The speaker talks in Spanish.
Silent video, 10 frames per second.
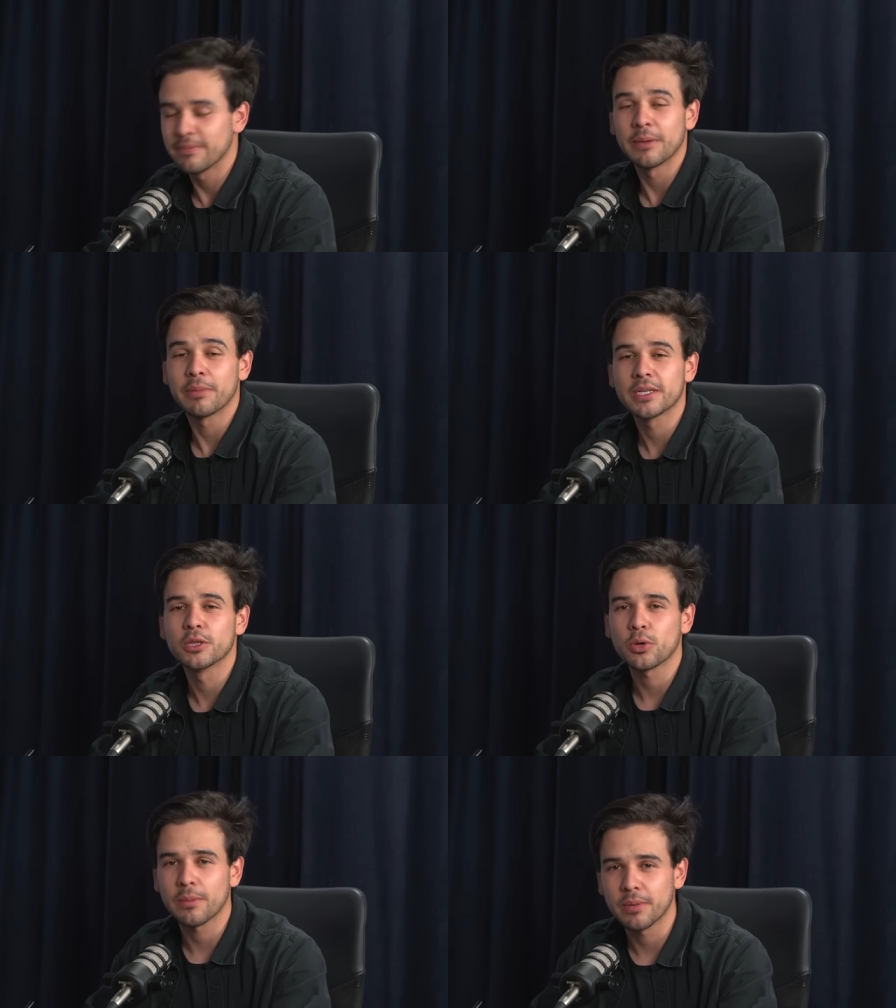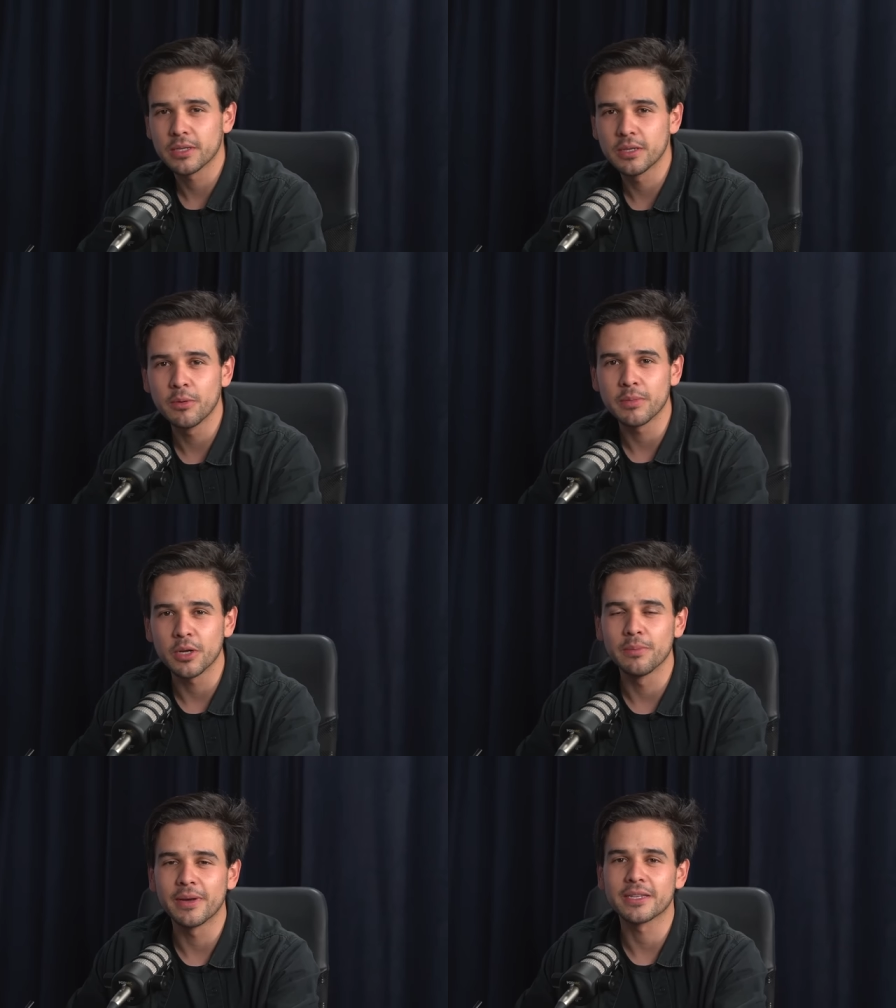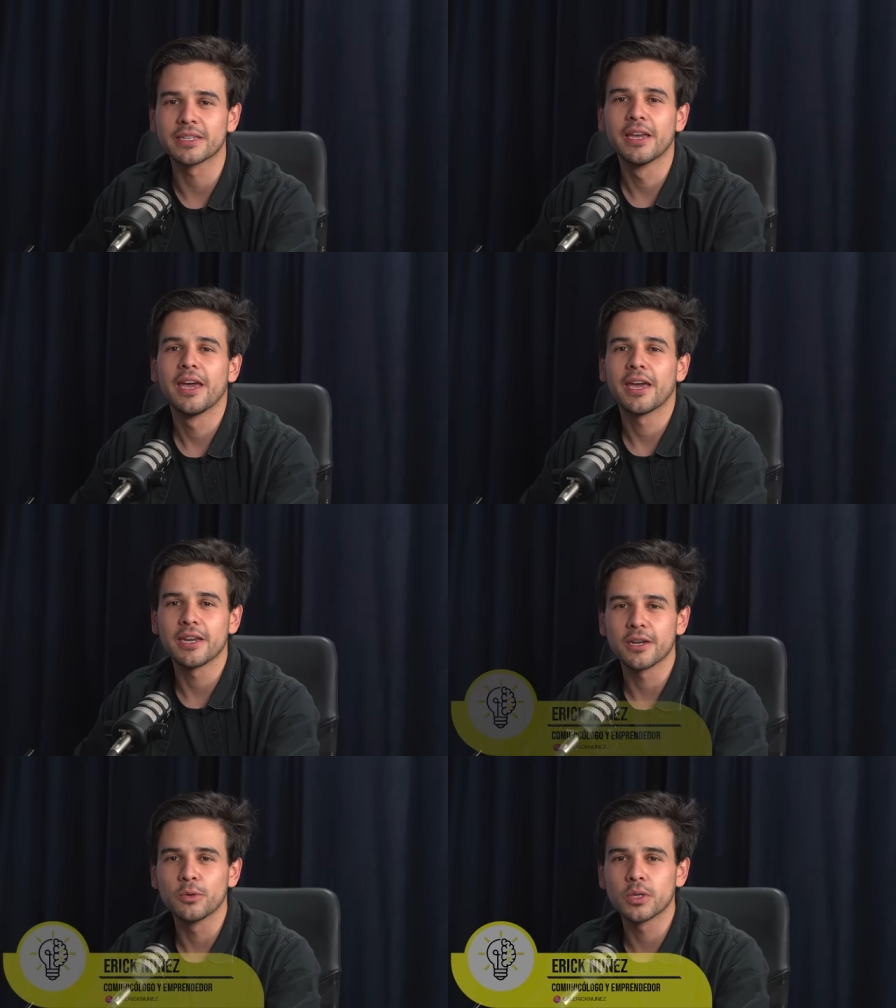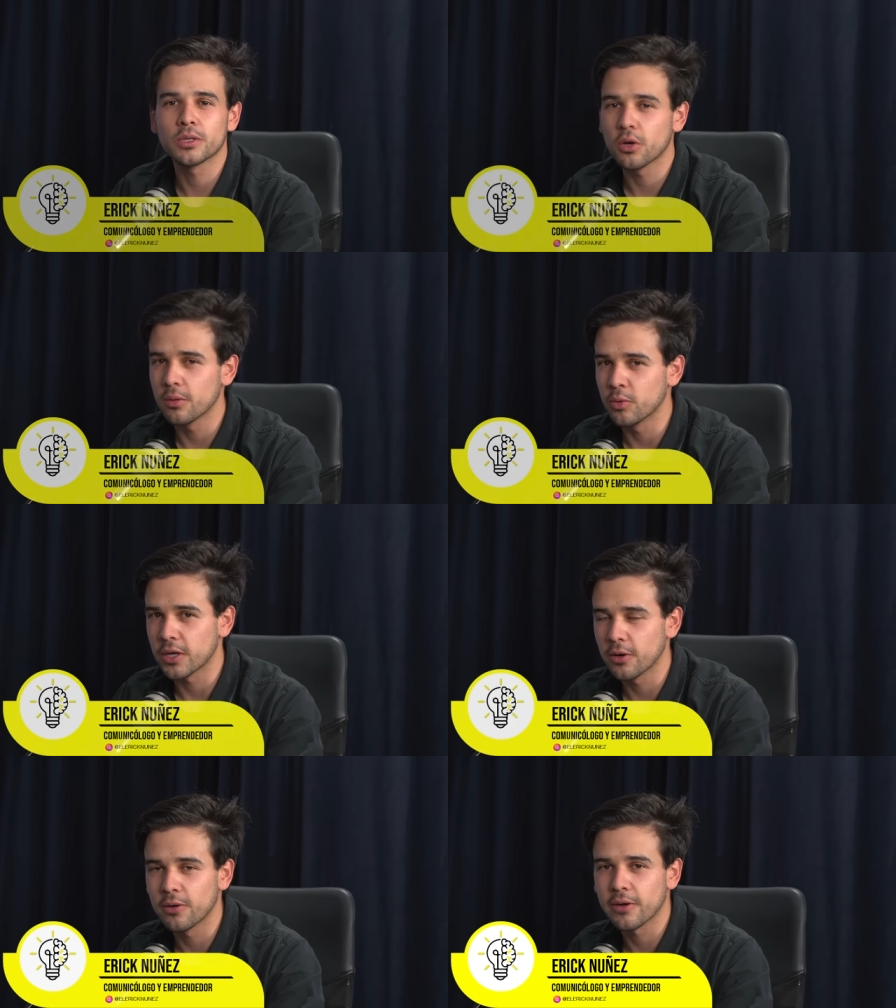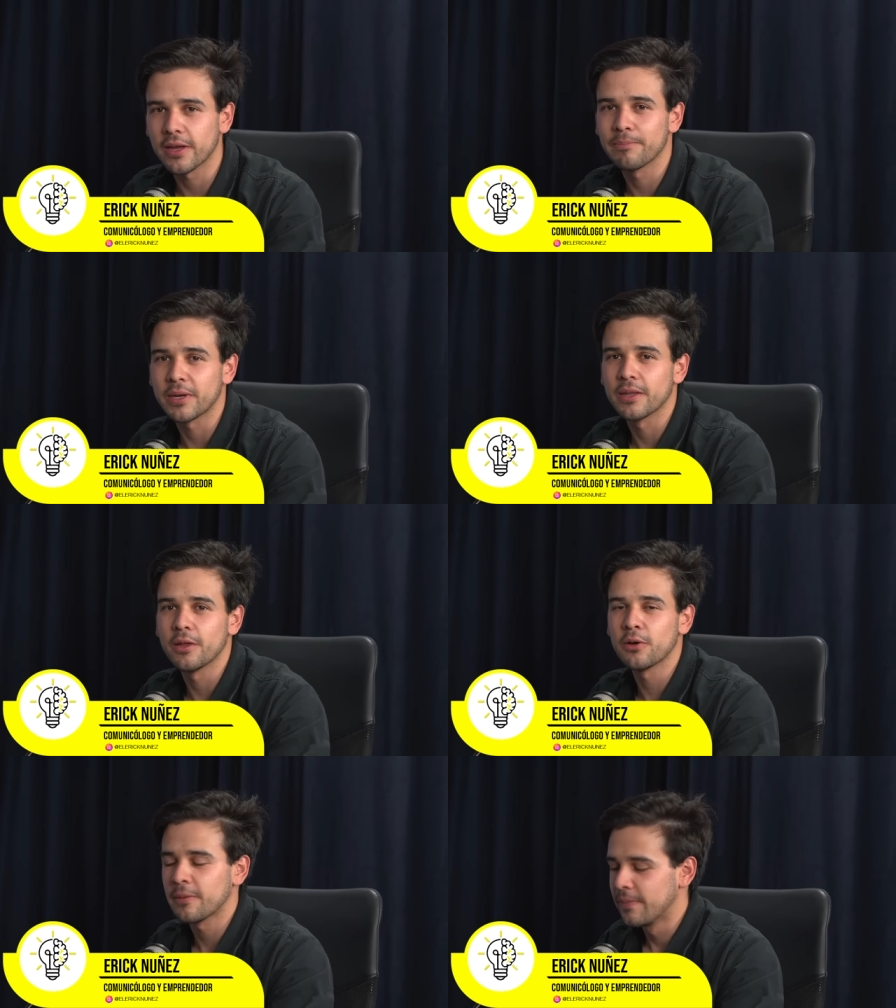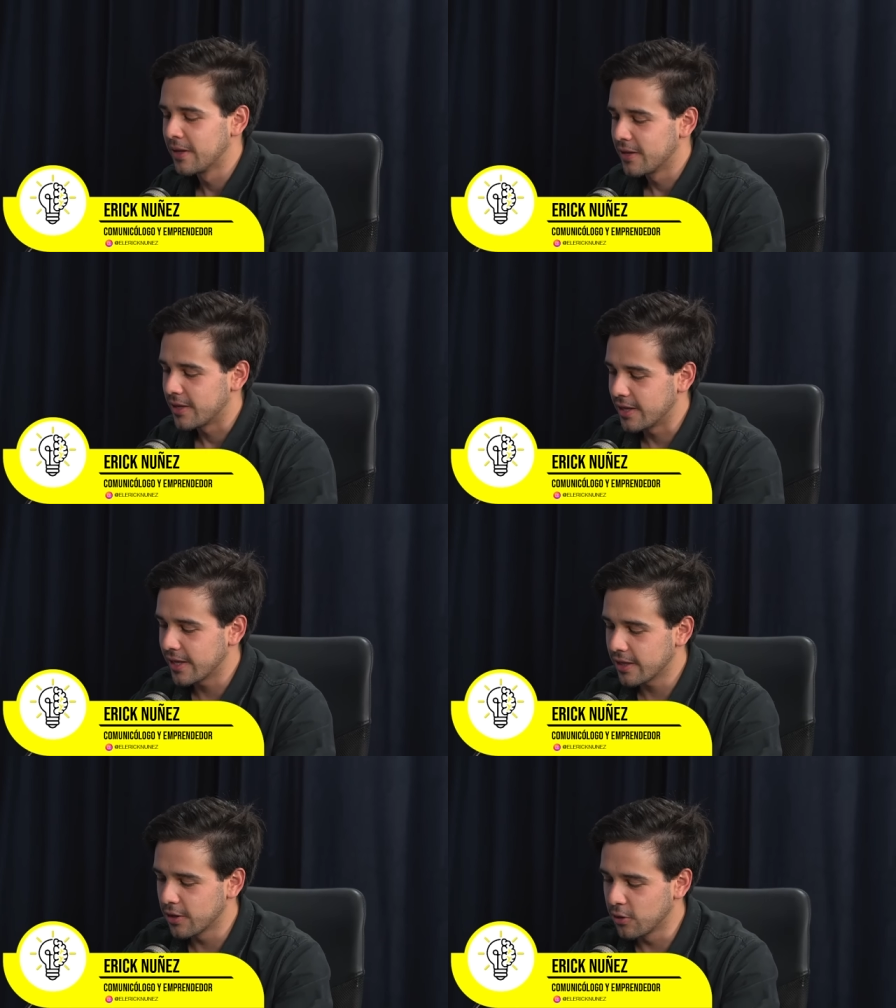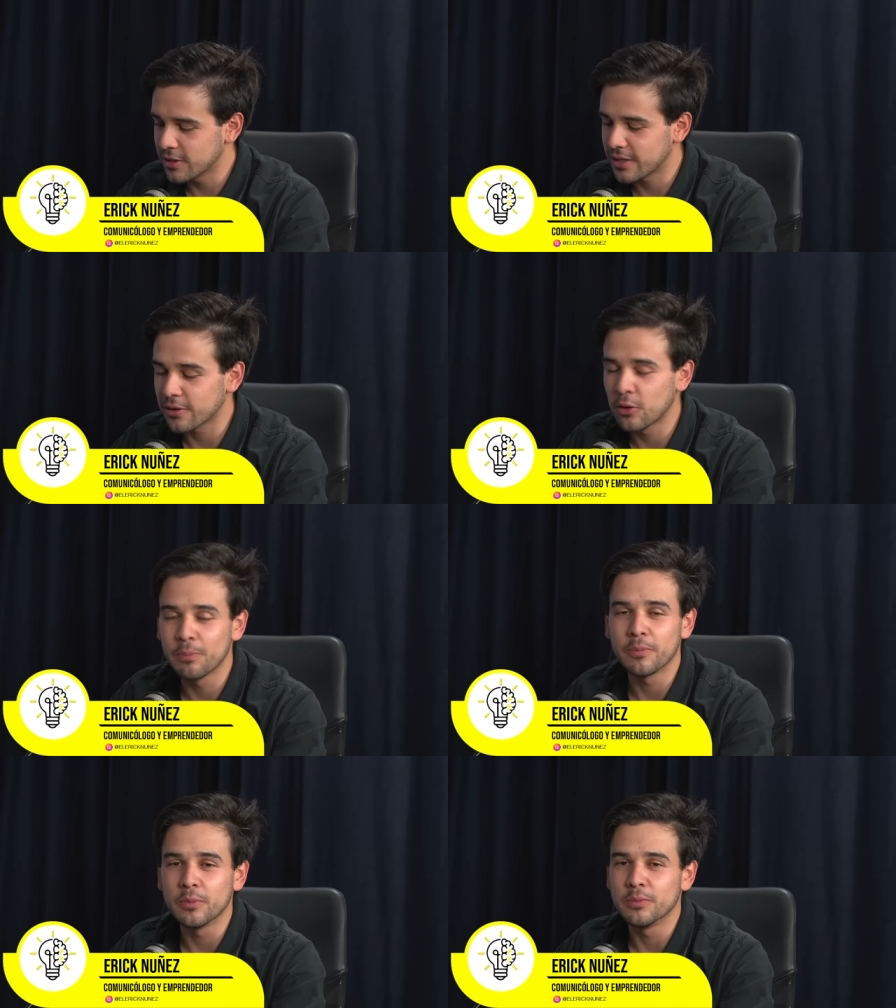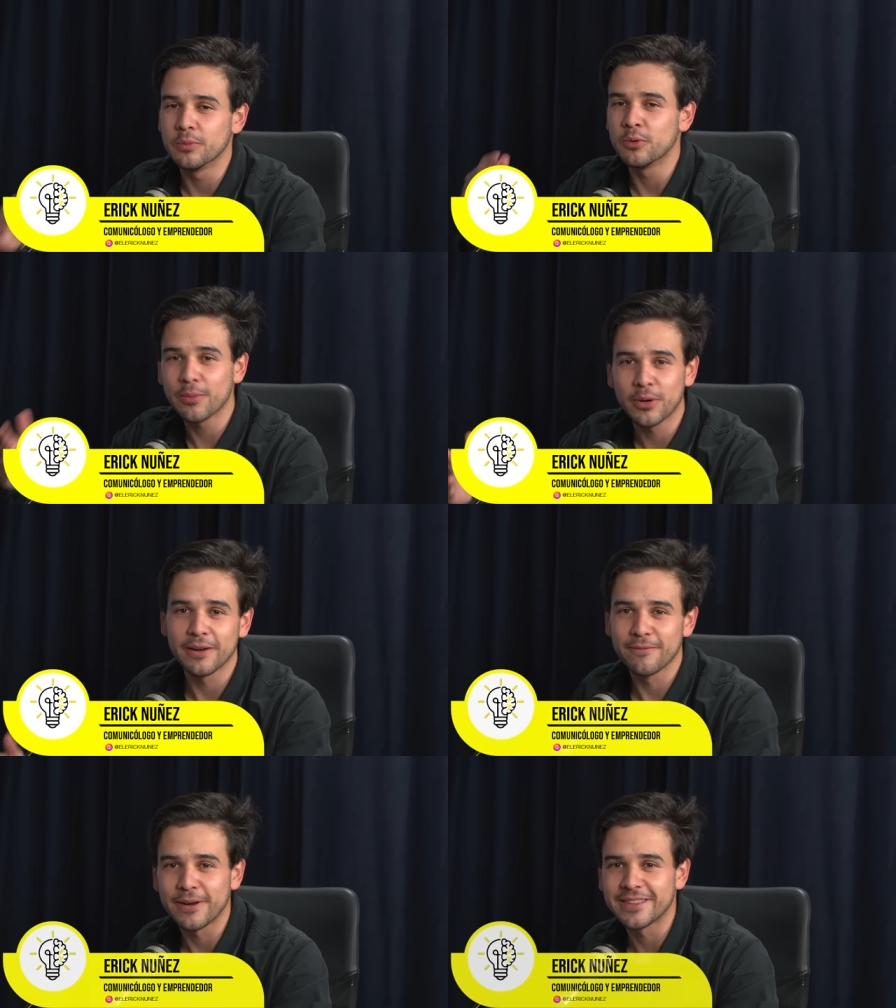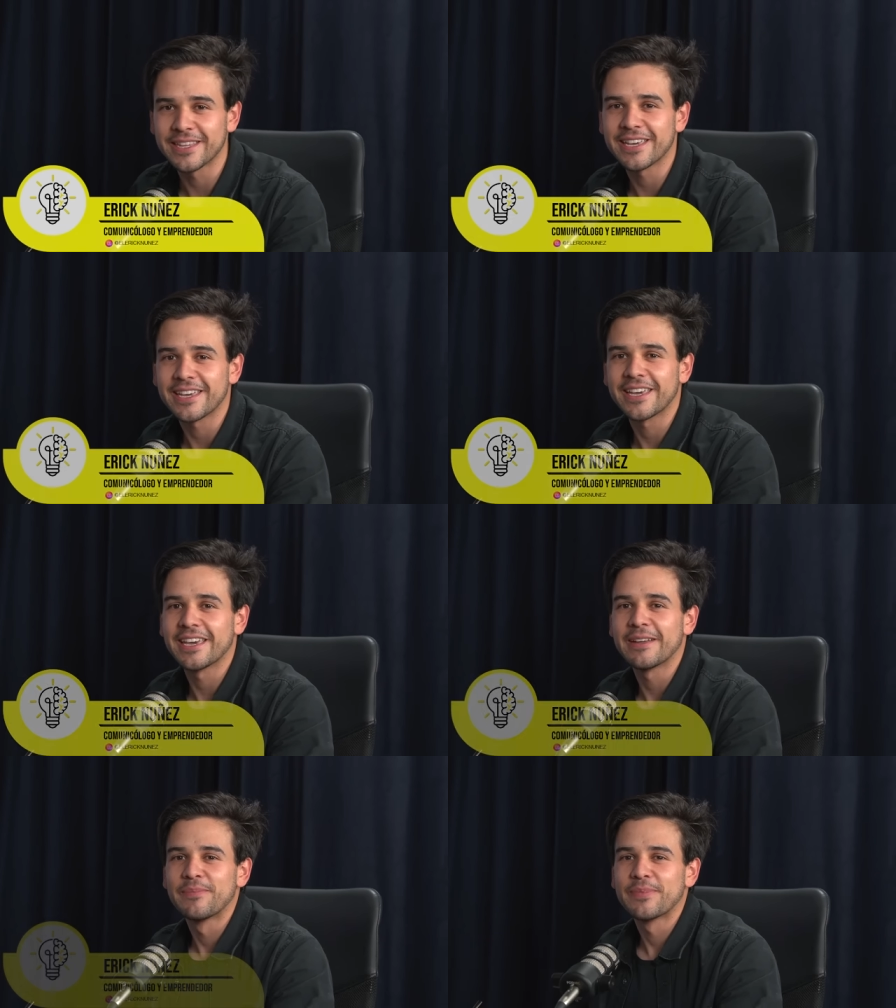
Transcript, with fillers: Me presento rapidísimo, mi nombre es Eric Núñez, soy comunicólogo y emprendedor y el día de hoy tengo una mujer enfrente que